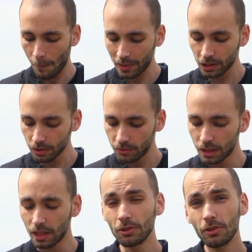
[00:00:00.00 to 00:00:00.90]
Maintenant, si vous
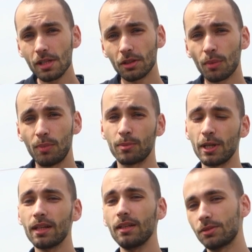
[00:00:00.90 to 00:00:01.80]
êtes un utilisateur
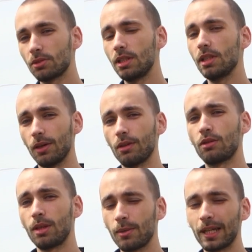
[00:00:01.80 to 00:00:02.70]
populaire, ce qui euh,
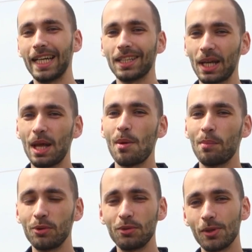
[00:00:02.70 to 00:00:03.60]
semblerait être
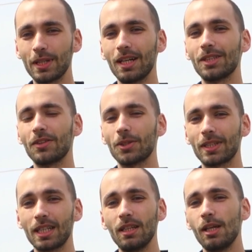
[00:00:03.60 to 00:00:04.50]
plus le cas dans votre
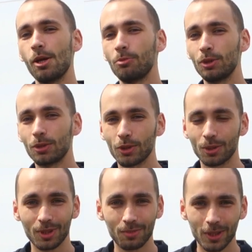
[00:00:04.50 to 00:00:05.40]
cas, puisque je ne
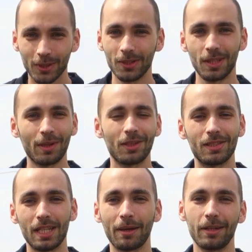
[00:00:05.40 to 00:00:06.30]
pense pas que des personnes
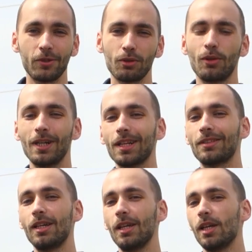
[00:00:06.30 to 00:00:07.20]
célèbres et influentes
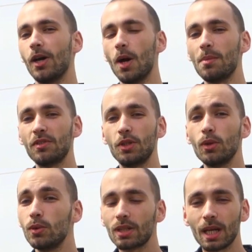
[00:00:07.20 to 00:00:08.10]
regardent euh, mes
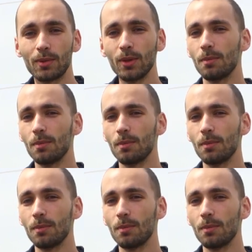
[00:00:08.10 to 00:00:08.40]
vidéos, ou très peu.